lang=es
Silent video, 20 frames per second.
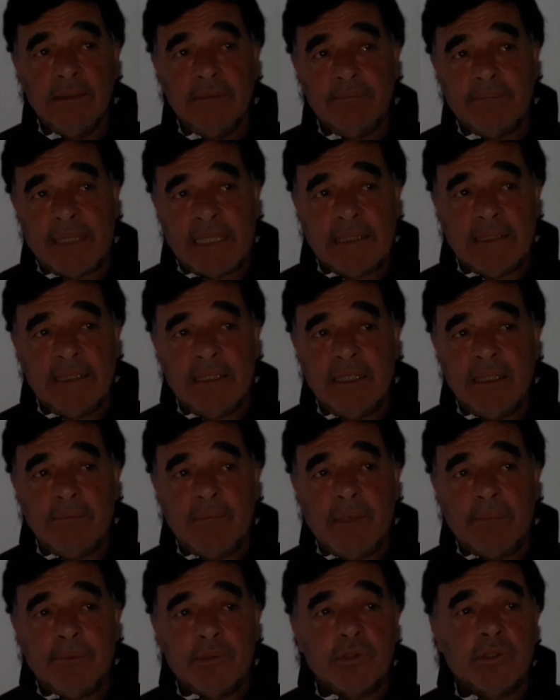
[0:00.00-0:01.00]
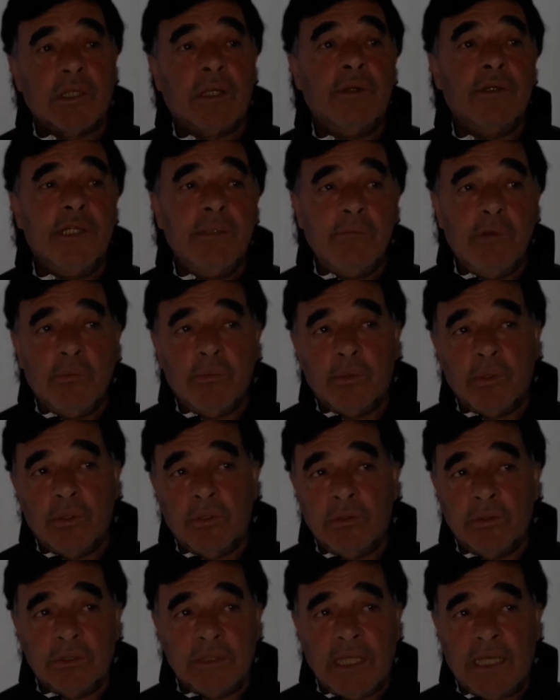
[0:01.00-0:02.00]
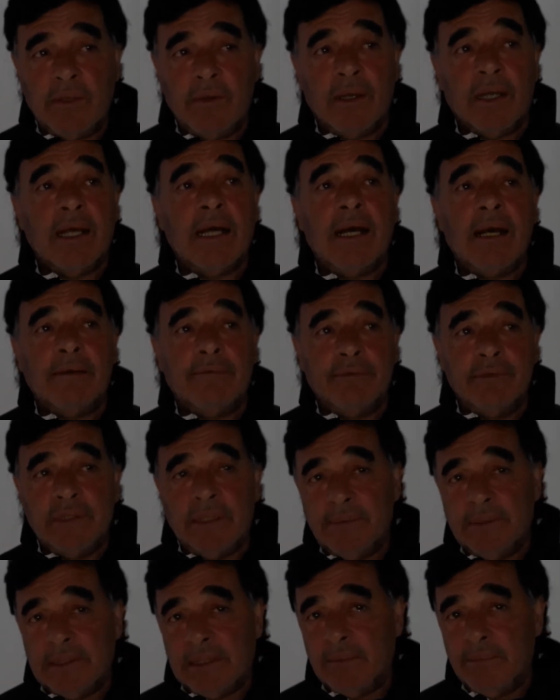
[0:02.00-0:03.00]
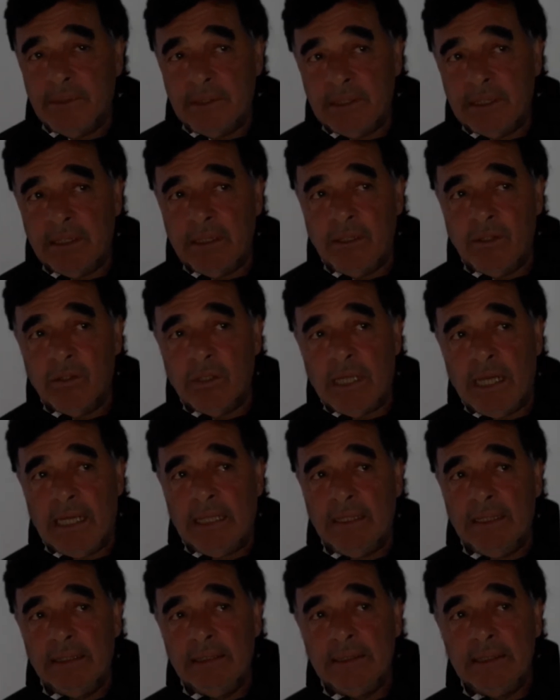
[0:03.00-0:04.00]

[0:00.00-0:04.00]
para tener más protagonismo por los costados acá, fundamentalmente de local,